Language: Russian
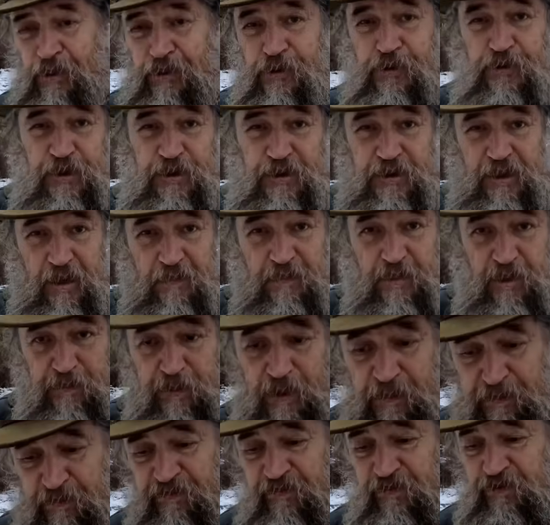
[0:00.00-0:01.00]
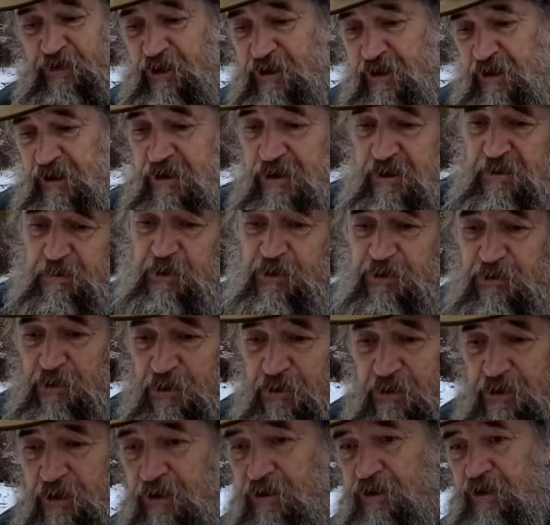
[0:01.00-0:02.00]
Плюс сами мы в конечном
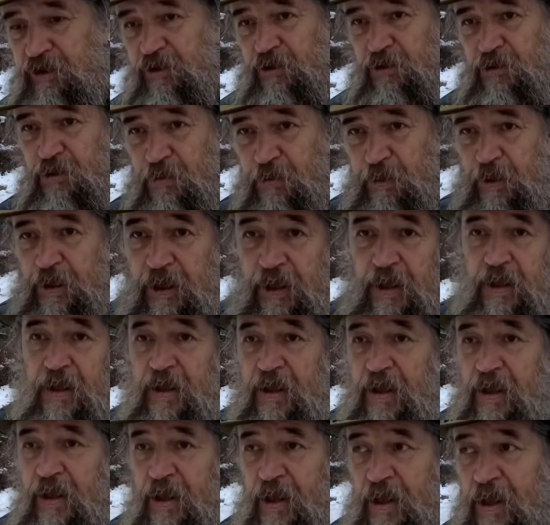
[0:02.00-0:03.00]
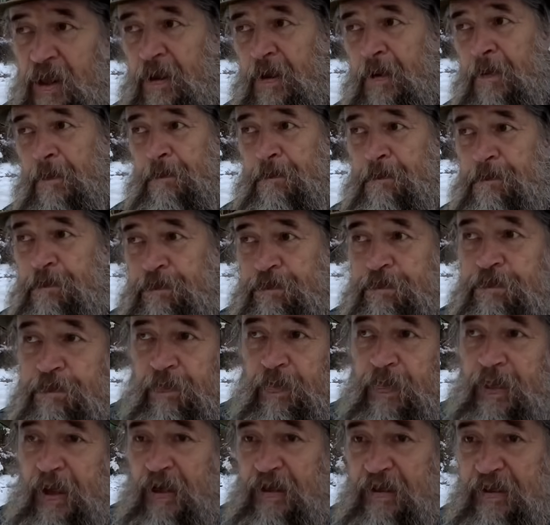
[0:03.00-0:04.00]
итоге эти клубы
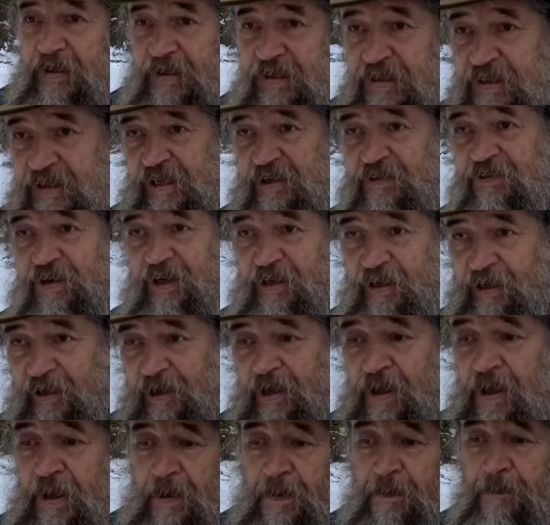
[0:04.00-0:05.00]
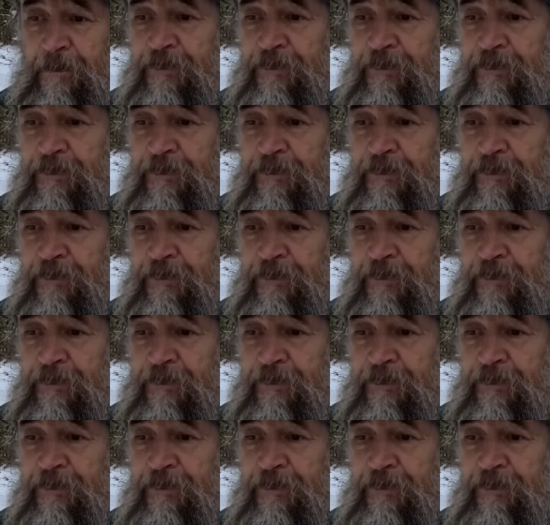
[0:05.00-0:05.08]
организовали